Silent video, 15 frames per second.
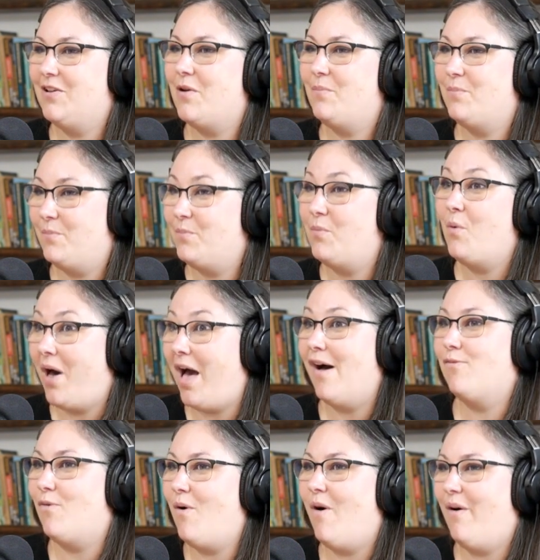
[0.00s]
comme pour
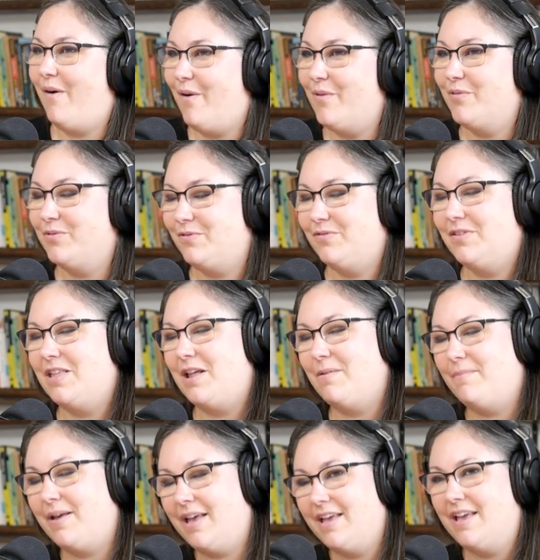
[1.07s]
avoir honte
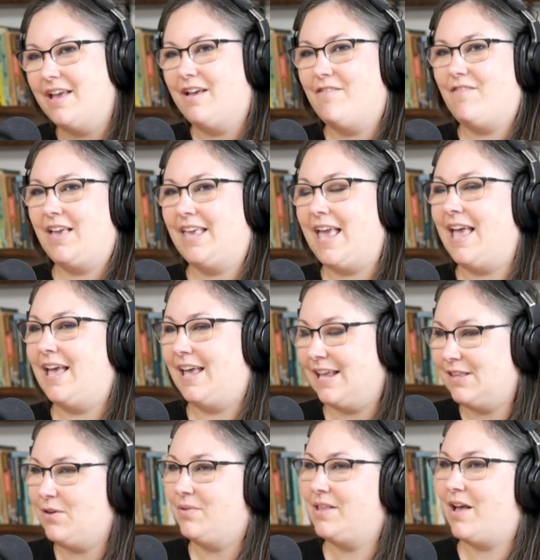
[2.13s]
finalement. Fait
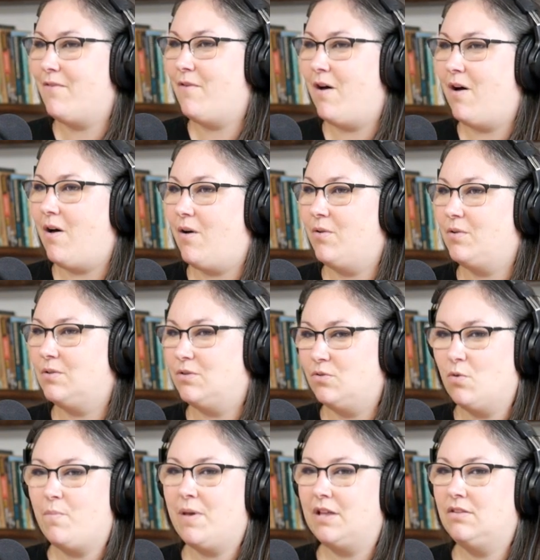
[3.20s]
qu'arrêtons d'avoir honte.
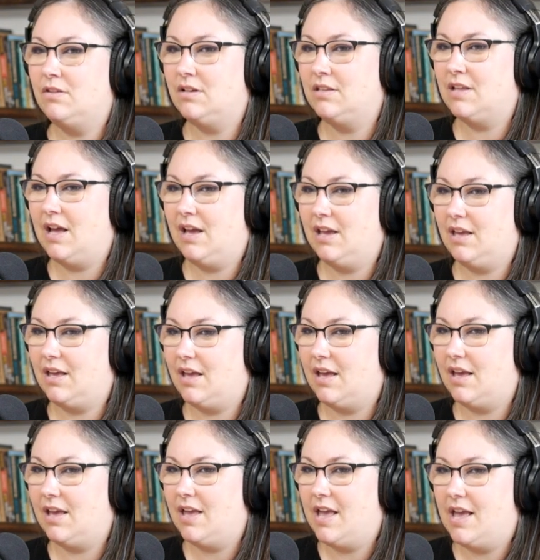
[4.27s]
Nos pertes urinaires,
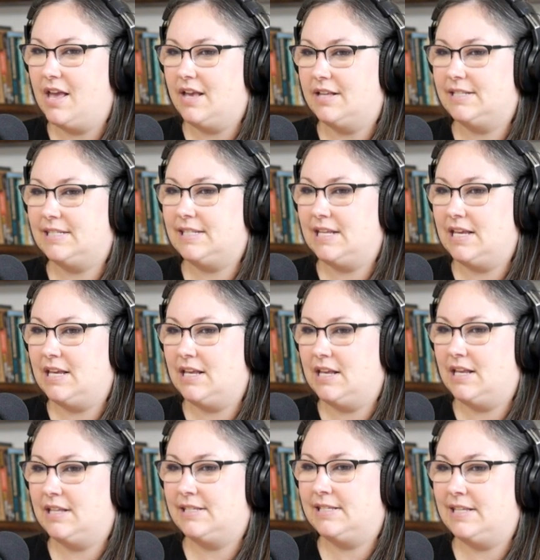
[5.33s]
euh,
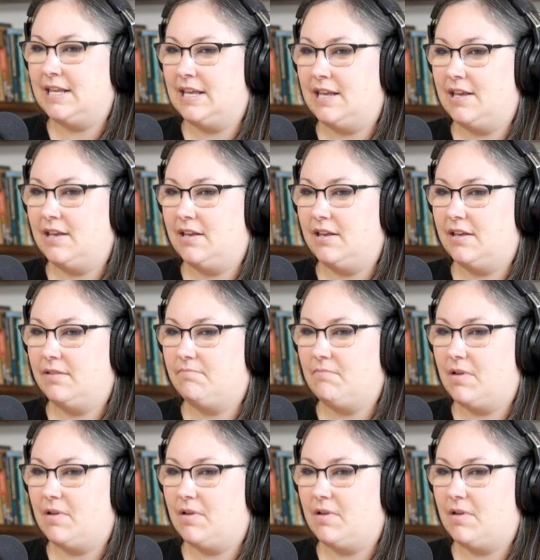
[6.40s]
c'est